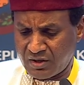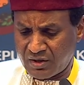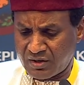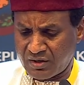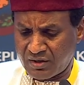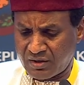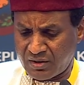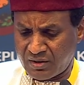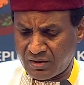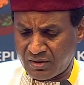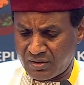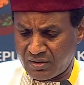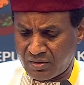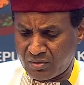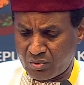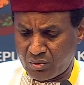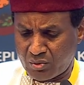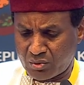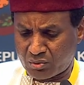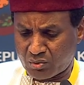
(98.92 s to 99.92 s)

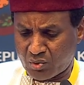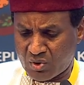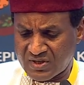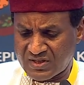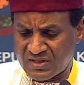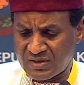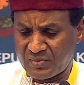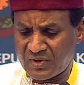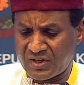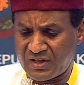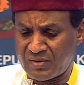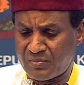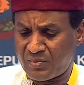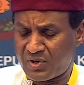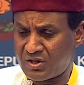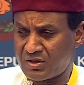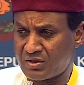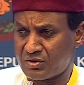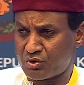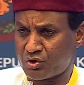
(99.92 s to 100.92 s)
le troisième
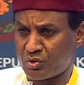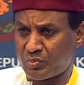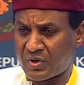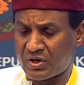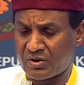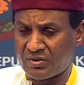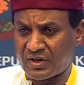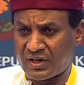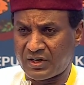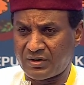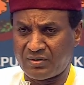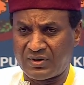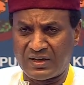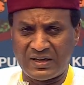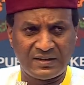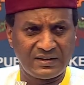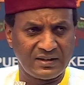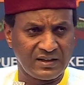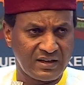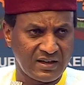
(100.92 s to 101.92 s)
élément, je parlerai de
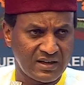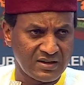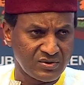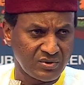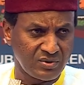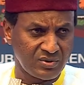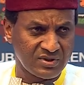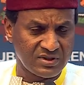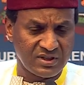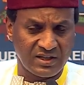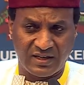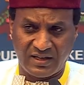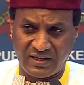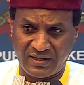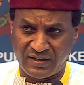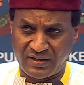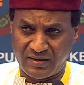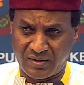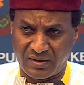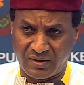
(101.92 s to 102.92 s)
l'intégration. C'est
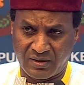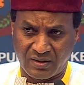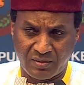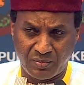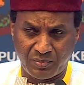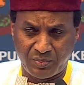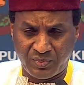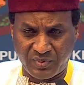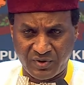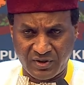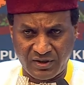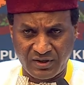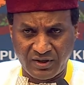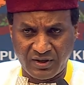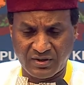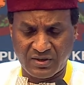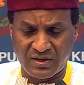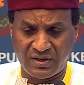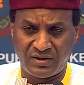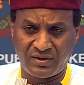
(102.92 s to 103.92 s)
un des
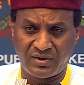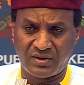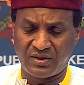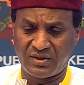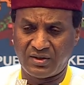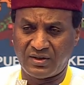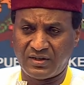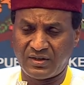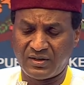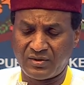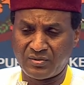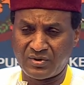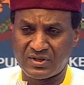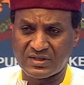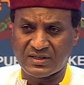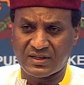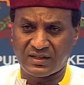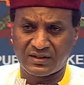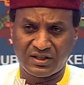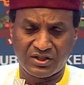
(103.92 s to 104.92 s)
piliers, une, des
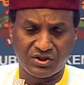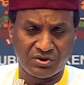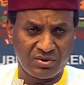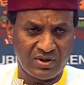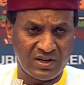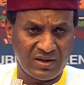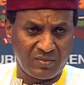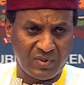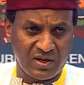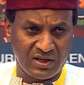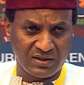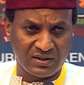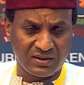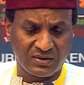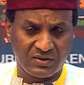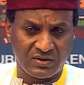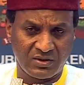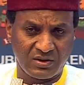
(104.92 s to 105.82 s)
stratégies de la banque.